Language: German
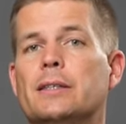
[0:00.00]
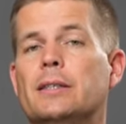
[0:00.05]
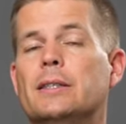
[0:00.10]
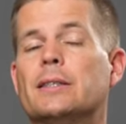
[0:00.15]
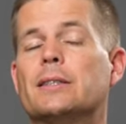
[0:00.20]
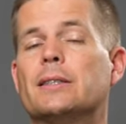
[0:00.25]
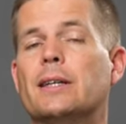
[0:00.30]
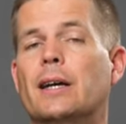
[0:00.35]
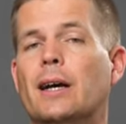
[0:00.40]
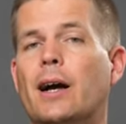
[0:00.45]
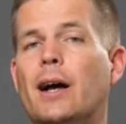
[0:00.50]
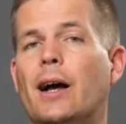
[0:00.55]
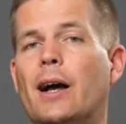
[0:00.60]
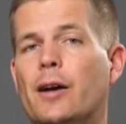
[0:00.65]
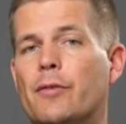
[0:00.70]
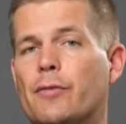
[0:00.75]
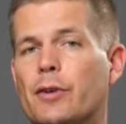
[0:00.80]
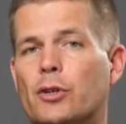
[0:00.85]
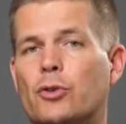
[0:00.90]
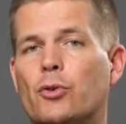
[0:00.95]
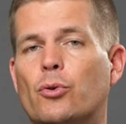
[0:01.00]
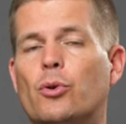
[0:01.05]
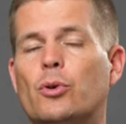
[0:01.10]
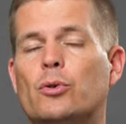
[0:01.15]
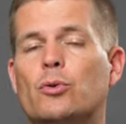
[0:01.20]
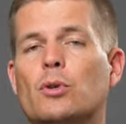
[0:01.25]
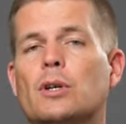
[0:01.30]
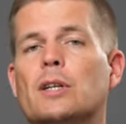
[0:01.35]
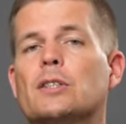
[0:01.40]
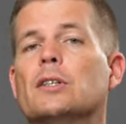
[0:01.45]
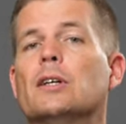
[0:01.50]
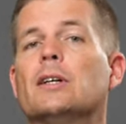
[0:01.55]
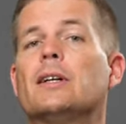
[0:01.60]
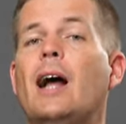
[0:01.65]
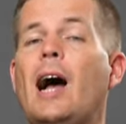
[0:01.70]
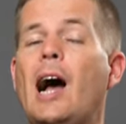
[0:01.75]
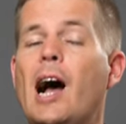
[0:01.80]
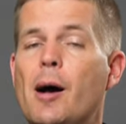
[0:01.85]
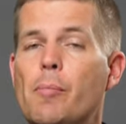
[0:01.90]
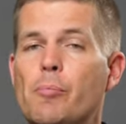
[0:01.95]
ist der einfach drückt oder dass
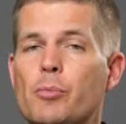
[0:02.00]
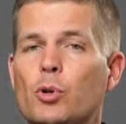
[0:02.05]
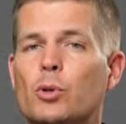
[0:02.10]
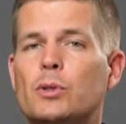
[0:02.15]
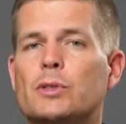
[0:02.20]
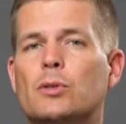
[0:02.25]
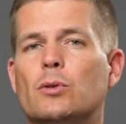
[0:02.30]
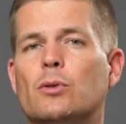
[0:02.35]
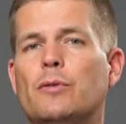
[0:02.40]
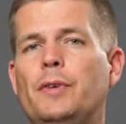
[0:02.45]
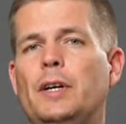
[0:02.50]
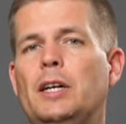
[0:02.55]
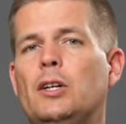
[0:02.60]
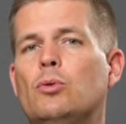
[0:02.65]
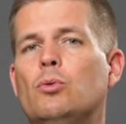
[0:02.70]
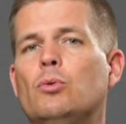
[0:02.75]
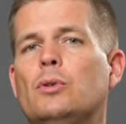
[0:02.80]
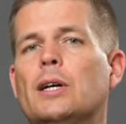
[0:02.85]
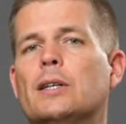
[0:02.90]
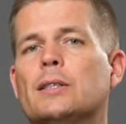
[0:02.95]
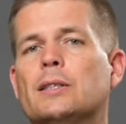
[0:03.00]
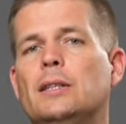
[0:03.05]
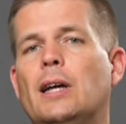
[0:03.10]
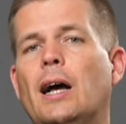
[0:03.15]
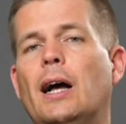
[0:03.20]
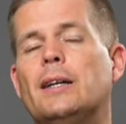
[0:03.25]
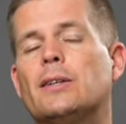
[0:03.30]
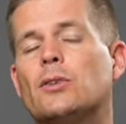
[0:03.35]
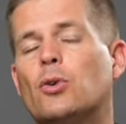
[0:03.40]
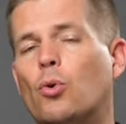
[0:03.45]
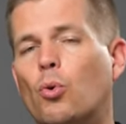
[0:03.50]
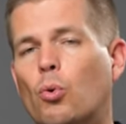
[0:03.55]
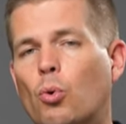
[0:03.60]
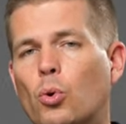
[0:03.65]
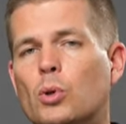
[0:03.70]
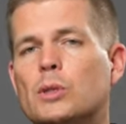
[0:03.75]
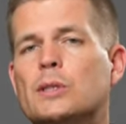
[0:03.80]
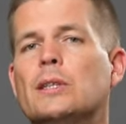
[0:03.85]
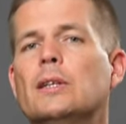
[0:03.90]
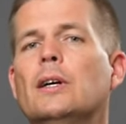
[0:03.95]
irgendeine Abnutzung wehtut, dass eine
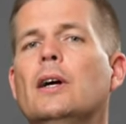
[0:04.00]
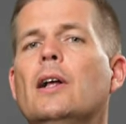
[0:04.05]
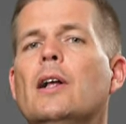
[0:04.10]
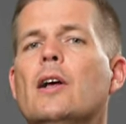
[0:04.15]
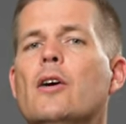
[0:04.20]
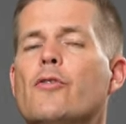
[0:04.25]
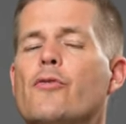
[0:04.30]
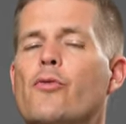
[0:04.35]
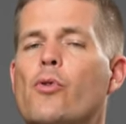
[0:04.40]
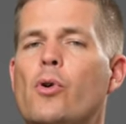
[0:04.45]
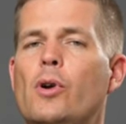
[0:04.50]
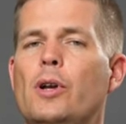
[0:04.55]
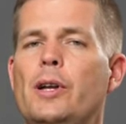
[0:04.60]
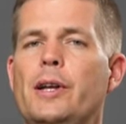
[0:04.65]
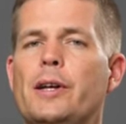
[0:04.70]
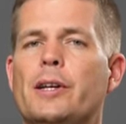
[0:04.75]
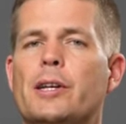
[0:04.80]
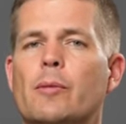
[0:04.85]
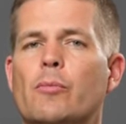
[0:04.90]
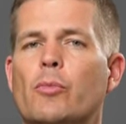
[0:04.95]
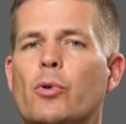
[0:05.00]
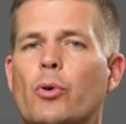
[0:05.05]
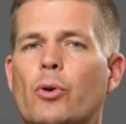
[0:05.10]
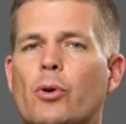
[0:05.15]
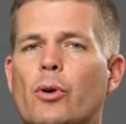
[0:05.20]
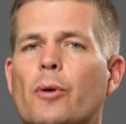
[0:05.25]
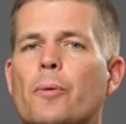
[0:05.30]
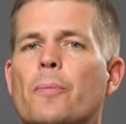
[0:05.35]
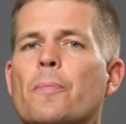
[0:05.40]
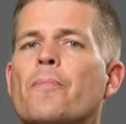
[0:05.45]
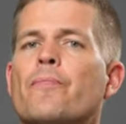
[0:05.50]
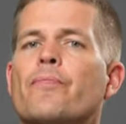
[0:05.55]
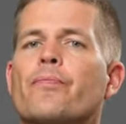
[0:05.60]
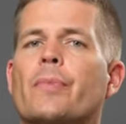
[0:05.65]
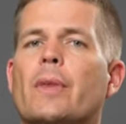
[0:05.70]
Arthrose vorliegt im Rücken